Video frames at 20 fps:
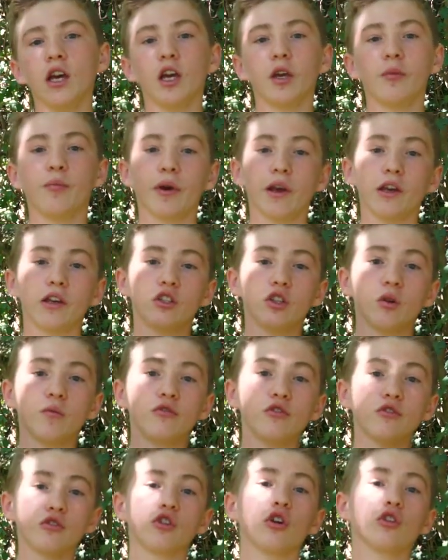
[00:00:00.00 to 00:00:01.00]
Et par
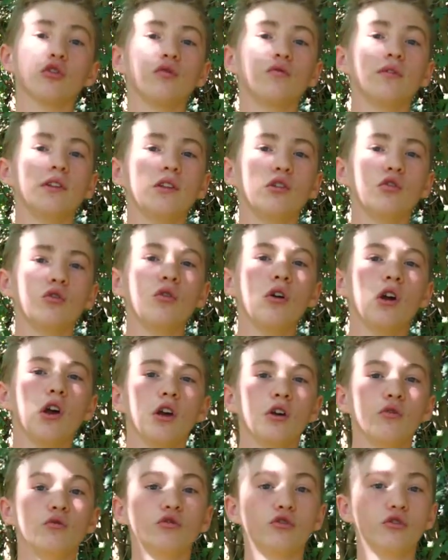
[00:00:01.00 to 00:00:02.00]
exemple, ce genre de vidéo
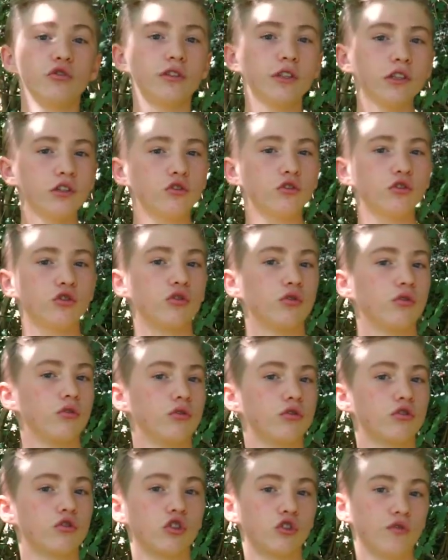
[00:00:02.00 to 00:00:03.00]
où je sais ce que
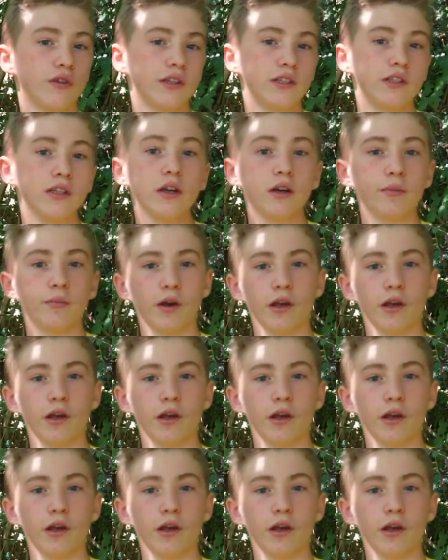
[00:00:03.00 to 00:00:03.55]
je, ce que je vais dire.